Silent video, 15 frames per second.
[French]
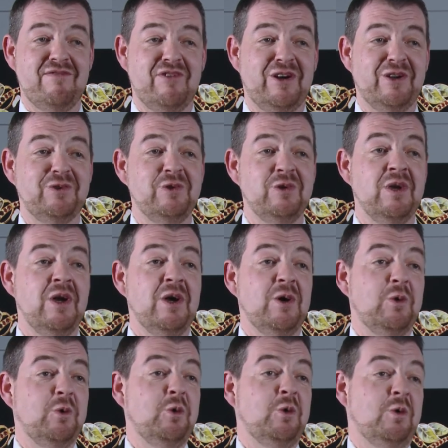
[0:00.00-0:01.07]
vendu
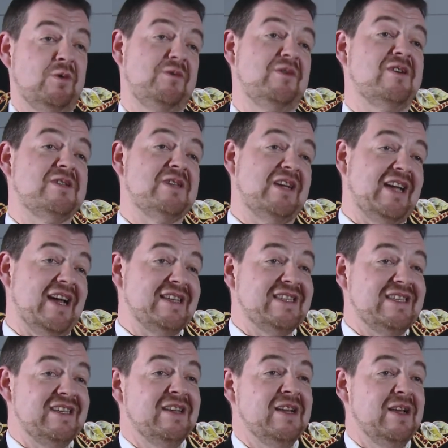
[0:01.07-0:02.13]
ou, dans ce
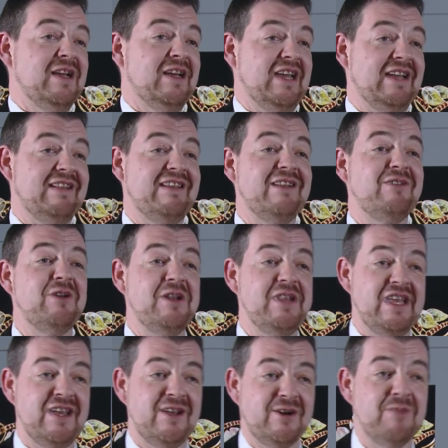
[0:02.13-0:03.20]
cas-ci, été
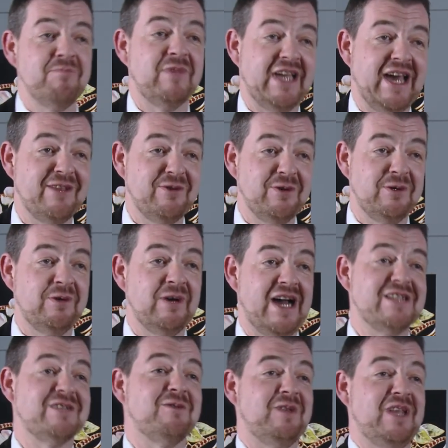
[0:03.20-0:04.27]
donné comme cadeau
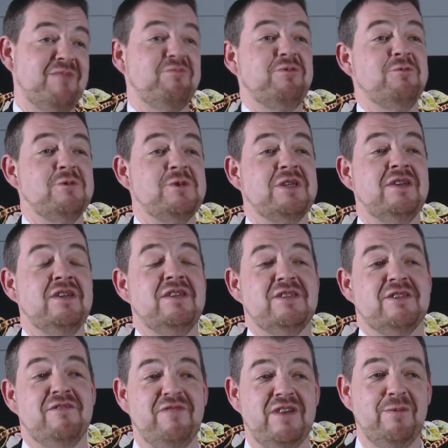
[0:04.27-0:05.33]
à son épouse
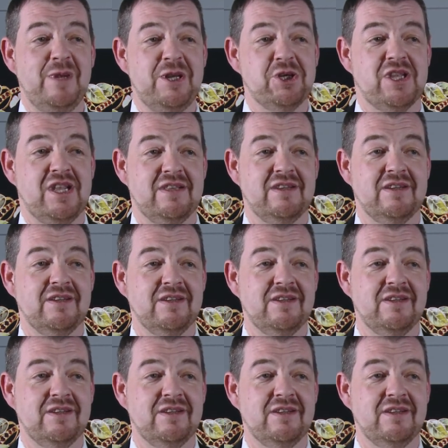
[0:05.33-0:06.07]
Sophie Wilstetter.